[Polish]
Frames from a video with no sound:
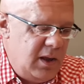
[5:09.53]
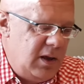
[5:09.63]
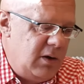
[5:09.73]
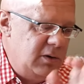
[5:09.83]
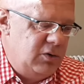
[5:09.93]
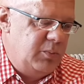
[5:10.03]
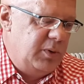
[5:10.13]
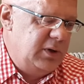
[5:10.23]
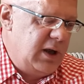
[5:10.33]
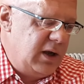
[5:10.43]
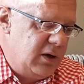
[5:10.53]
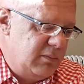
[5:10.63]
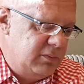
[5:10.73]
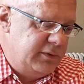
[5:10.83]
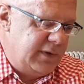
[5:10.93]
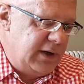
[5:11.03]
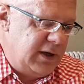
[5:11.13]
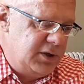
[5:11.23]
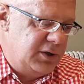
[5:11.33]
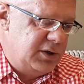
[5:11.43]
Oni tu podają
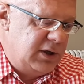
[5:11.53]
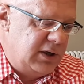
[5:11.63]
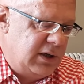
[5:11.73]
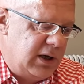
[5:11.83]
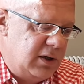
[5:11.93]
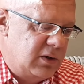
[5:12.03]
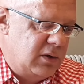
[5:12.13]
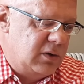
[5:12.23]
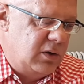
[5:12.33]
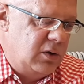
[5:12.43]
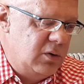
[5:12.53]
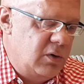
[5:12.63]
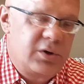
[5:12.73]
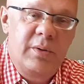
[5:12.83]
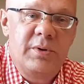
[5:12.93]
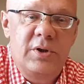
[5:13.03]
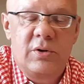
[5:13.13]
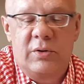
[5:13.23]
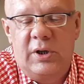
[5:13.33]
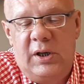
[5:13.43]
12 alkoholu,
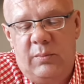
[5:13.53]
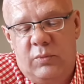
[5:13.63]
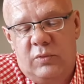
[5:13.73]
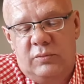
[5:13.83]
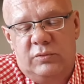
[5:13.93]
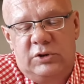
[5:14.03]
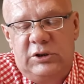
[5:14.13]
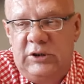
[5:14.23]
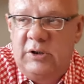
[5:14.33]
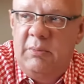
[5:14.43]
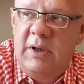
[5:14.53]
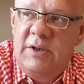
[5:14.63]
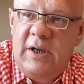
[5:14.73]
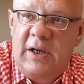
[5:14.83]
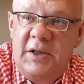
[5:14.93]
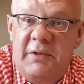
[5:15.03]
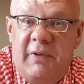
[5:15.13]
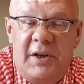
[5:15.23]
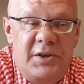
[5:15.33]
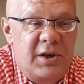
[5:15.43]
80 ibu, czyli to będzie jakieś
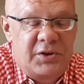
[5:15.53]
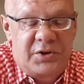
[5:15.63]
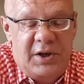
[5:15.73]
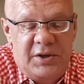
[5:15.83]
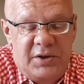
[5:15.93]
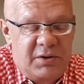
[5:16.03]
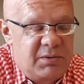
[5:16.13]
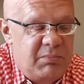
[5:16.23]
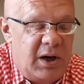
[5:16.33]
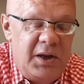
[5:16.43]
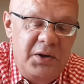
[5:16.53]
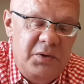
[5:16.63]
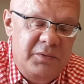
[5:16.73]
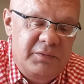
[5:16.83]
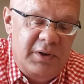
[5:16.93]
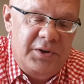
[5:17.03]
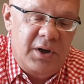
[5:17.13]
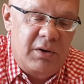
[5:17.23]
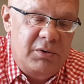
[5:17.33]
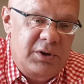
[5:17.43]
26 balingów,
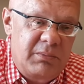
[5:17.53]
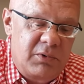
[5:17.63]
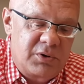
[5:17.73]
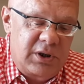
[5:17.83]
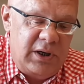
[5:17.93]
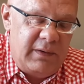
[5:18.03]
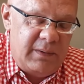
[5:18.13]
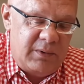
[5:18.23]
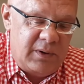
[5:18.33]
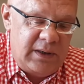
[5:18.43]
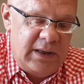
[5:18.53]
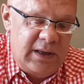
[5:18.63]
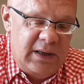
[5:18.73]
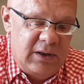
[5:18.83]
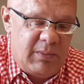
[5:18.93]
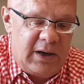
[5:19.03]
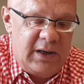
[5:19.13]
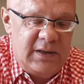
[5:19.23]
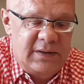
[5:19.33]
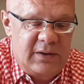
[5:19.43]
28 może, nie wiem, no. No
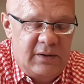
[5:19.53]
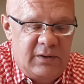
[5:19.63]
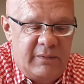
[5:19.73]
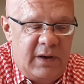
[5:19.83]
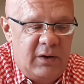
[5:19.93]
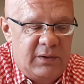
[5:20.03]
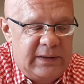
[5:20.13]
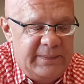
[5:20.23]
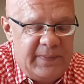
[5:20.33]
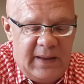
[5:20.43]
baling jest do, dowalony.